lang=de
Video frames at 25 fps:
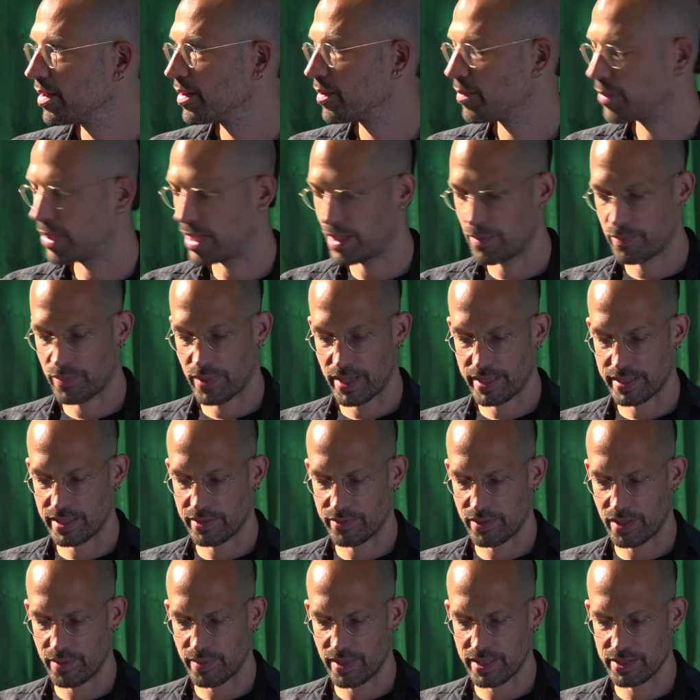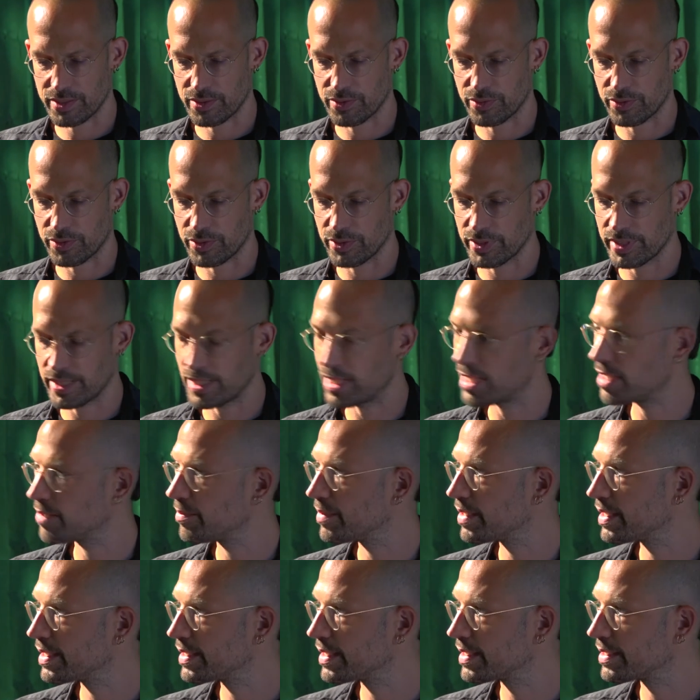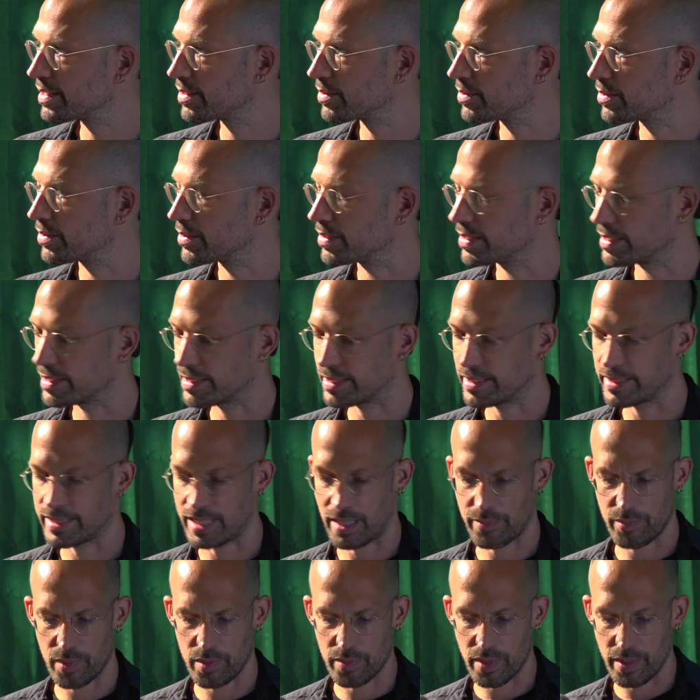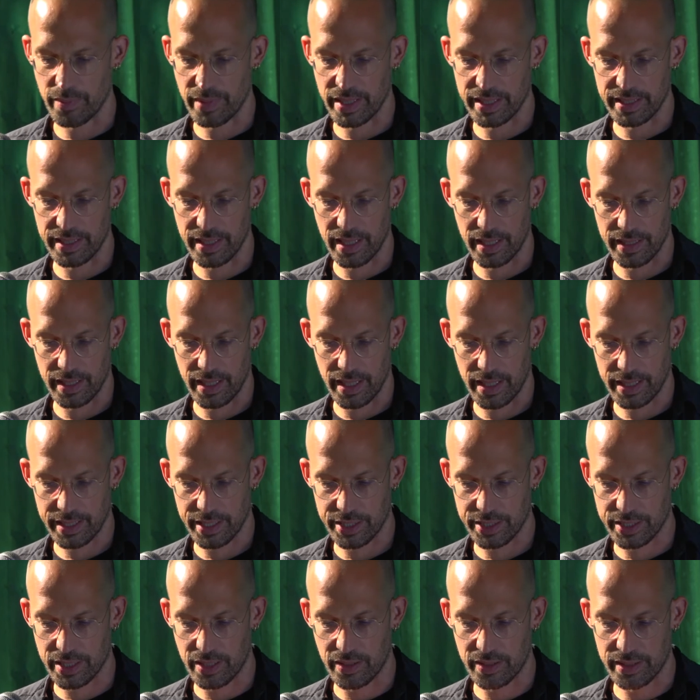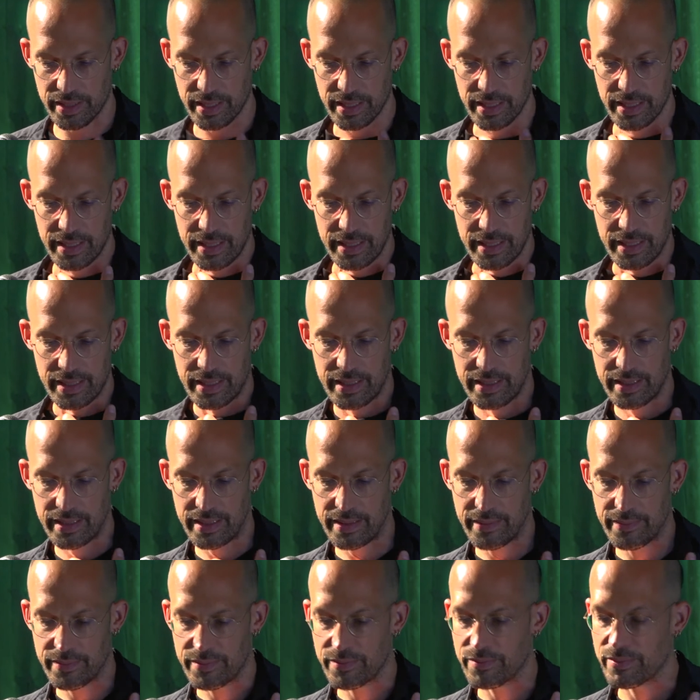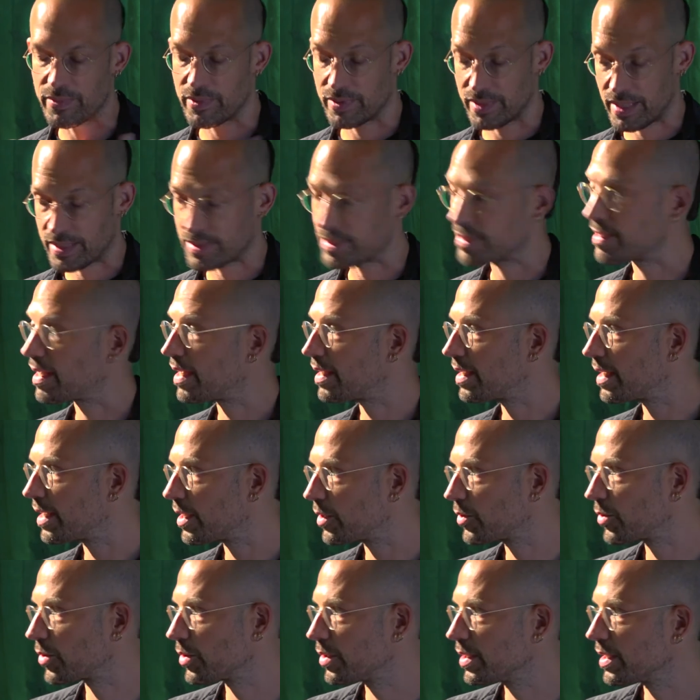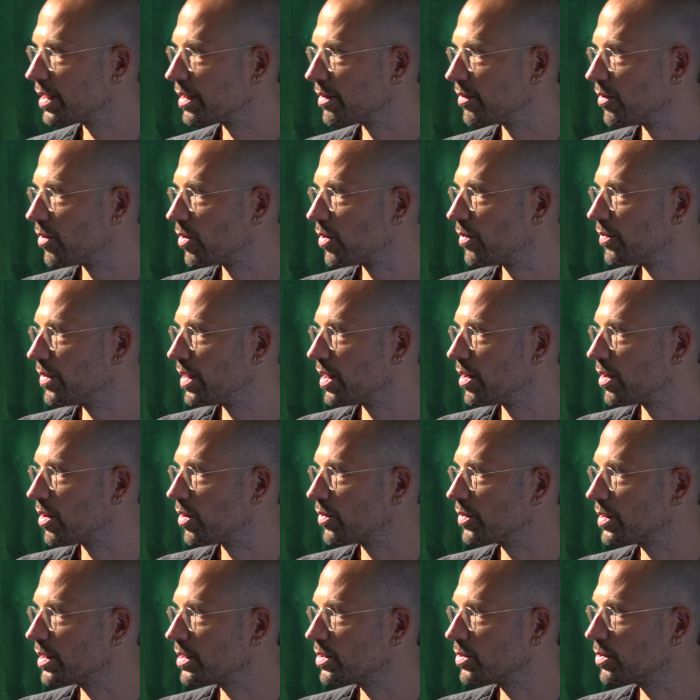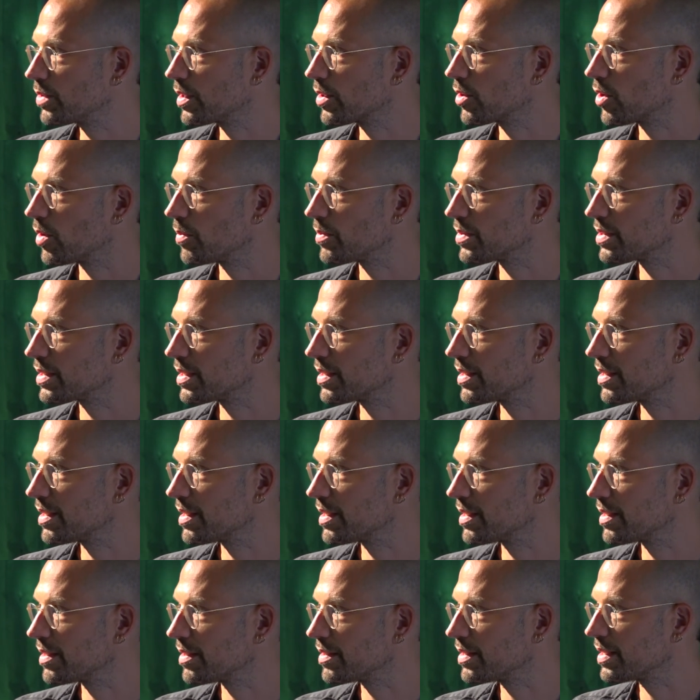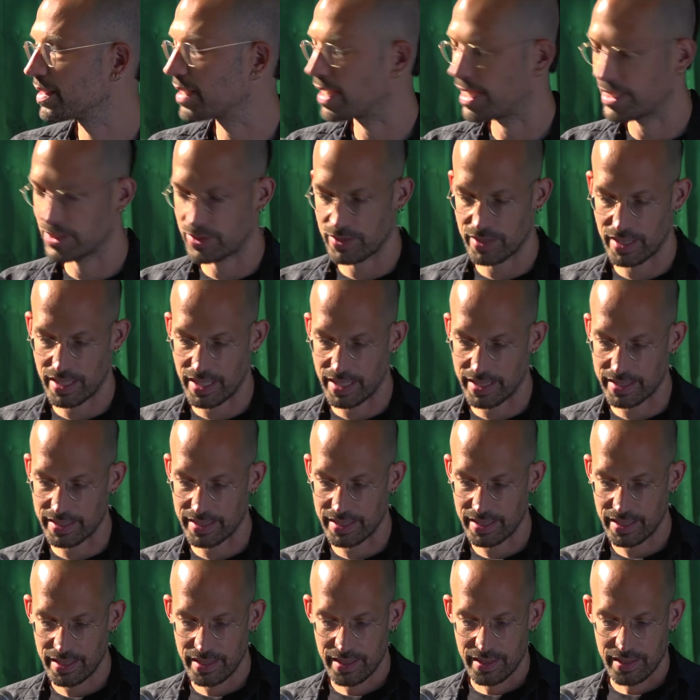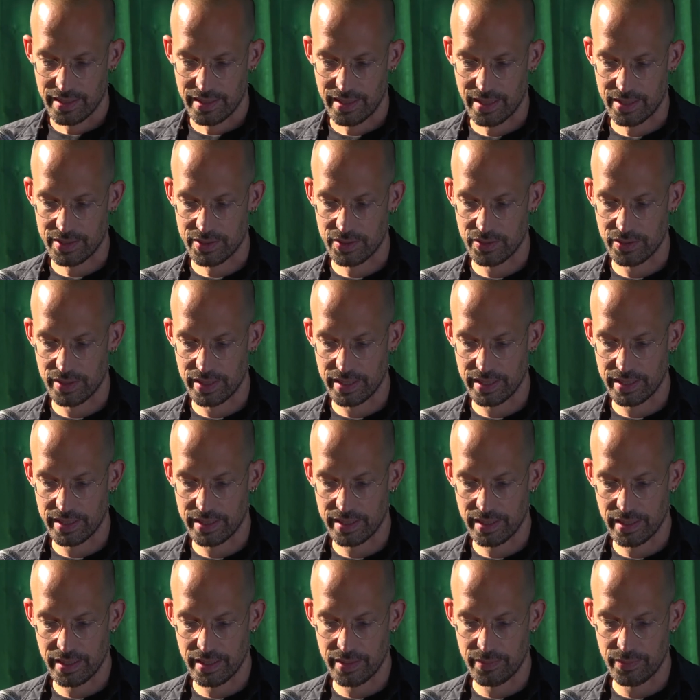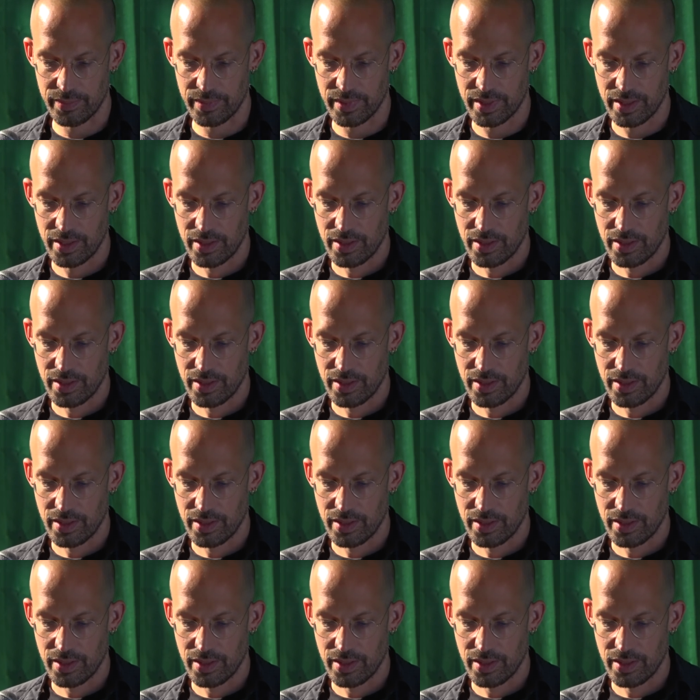bei ByteFM hast du früher gearbeitet und ich habe mal beim NDR nachgeschaut. Ähm, das ist einer der Gründe, warum wir auch auf dich zugekommen sind, äh, dich einzuladen, dass du dich ähm,